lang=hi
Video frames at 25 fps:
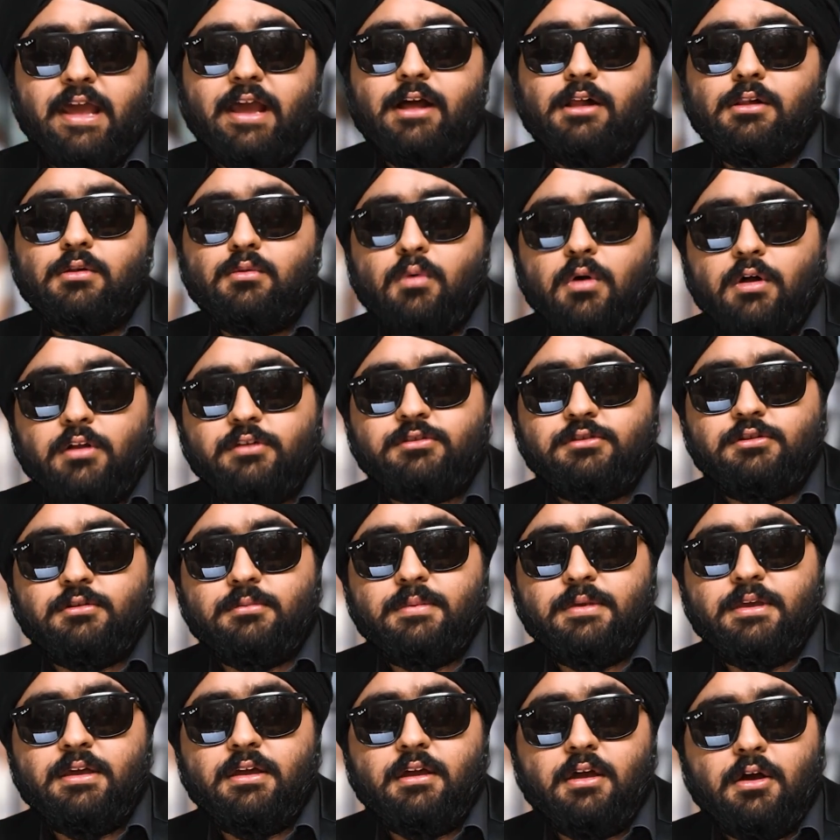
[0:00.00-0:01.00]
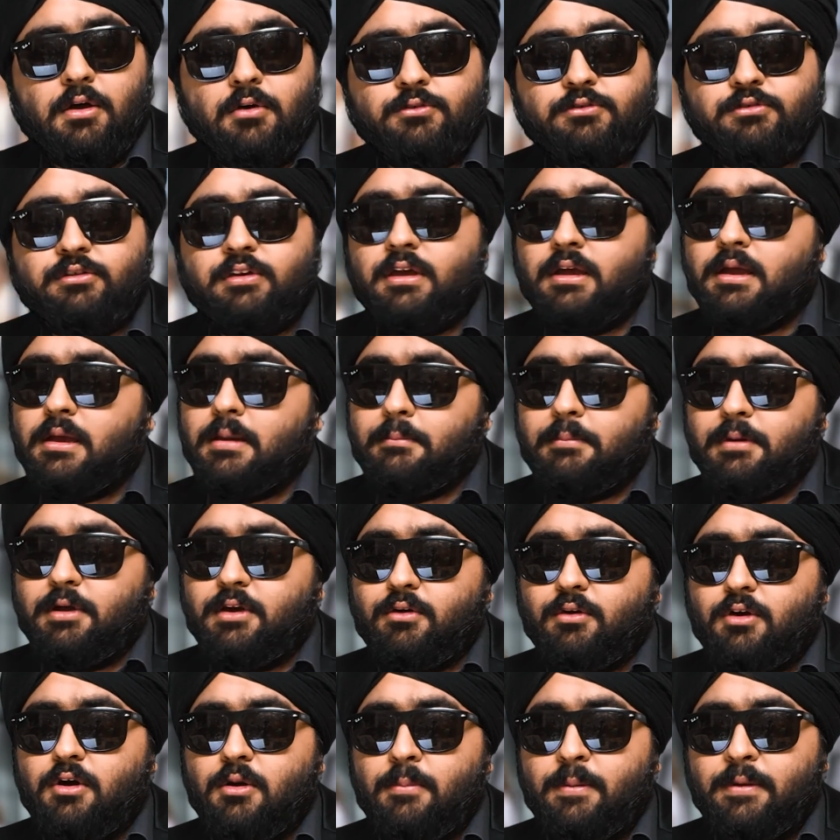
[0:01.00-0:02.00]
कर्ट एंगल वॉन्ट्स टू बी ए कोच
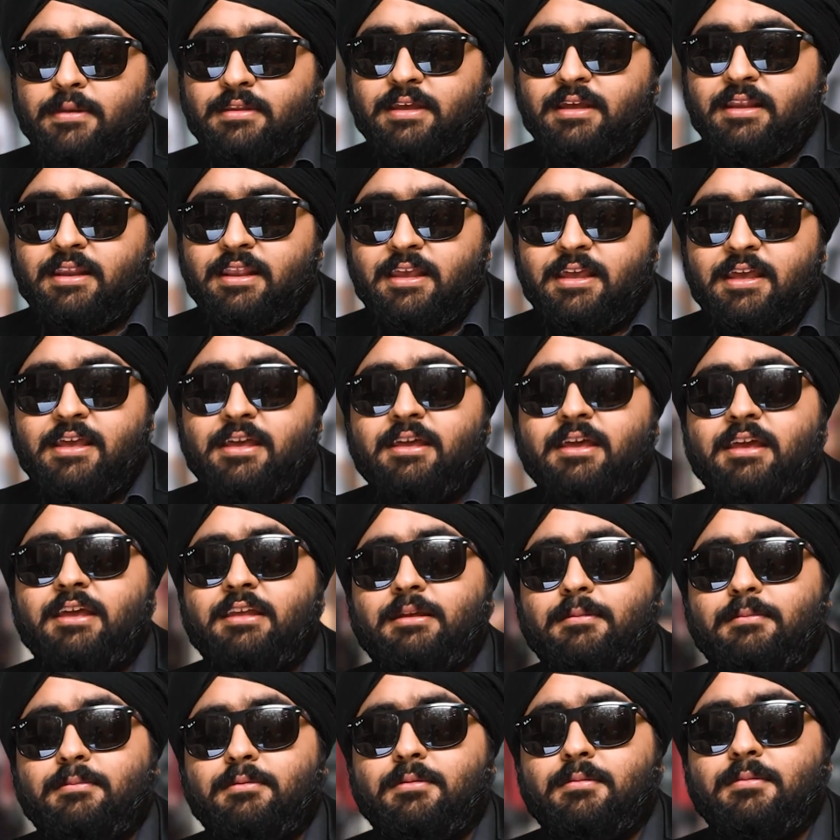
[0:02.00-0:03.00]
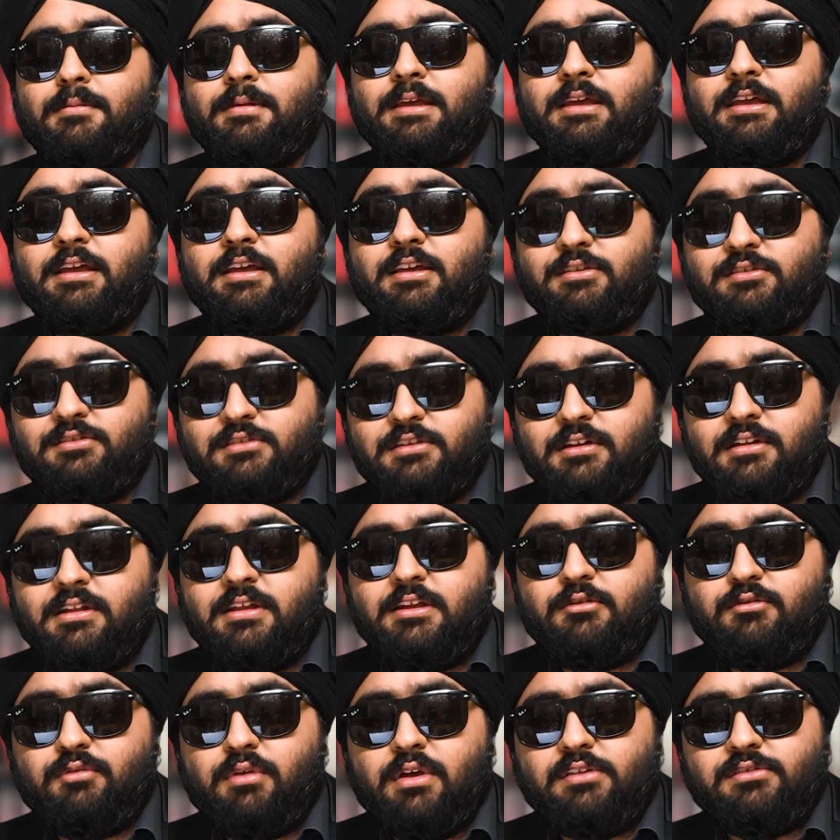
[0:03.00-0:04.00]
पर उनको पता नहीं कि डब्ल्यू इज
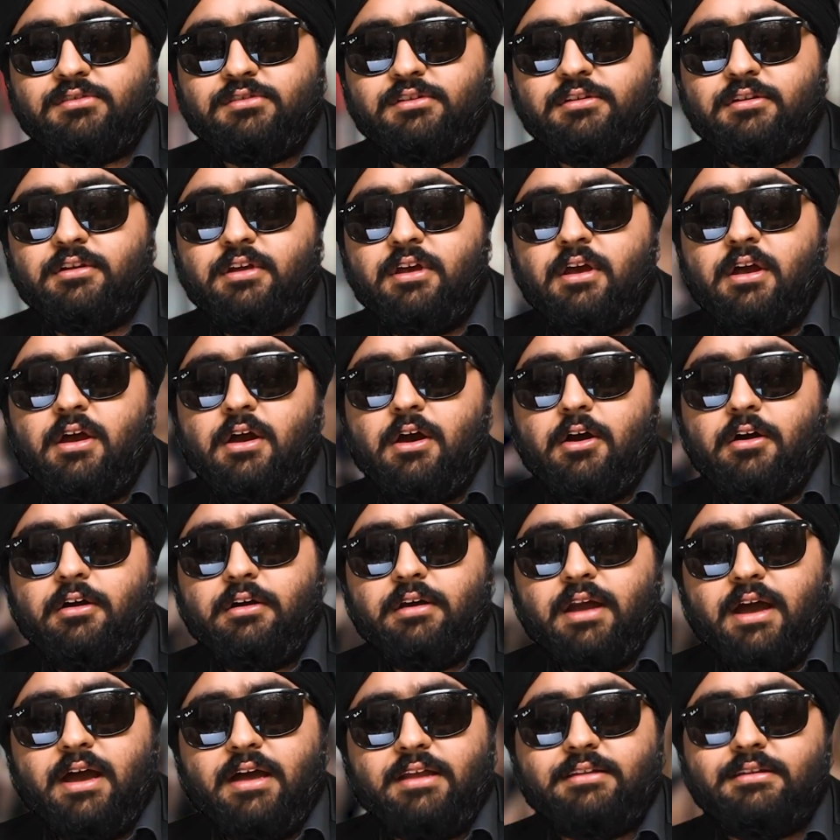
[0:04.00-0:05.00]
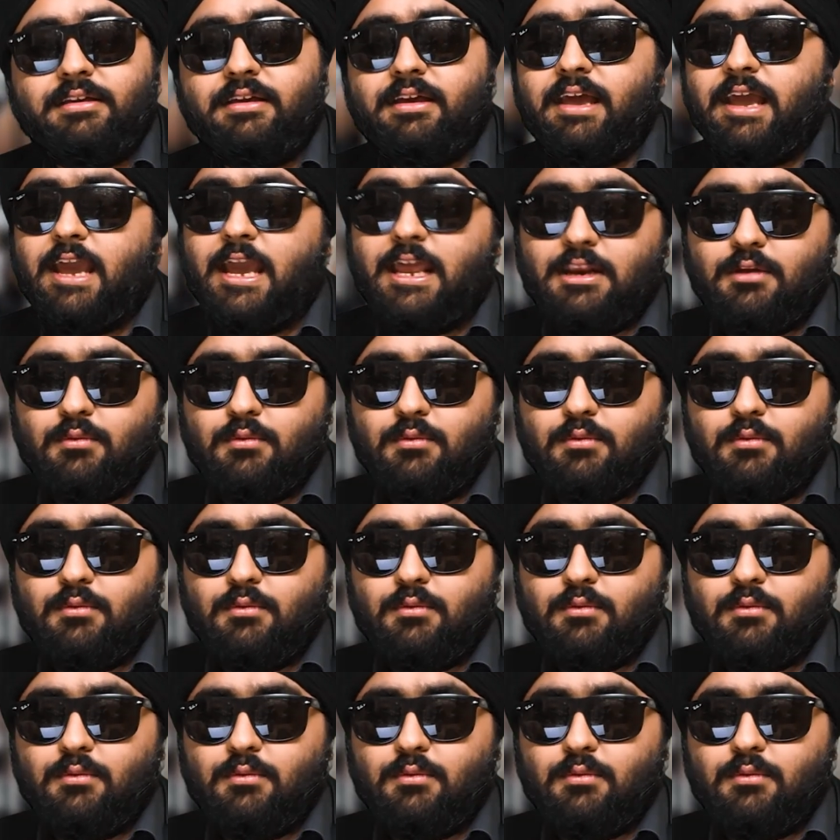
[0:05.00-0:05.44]
स्टिल इंटरेस्टेड और नॉट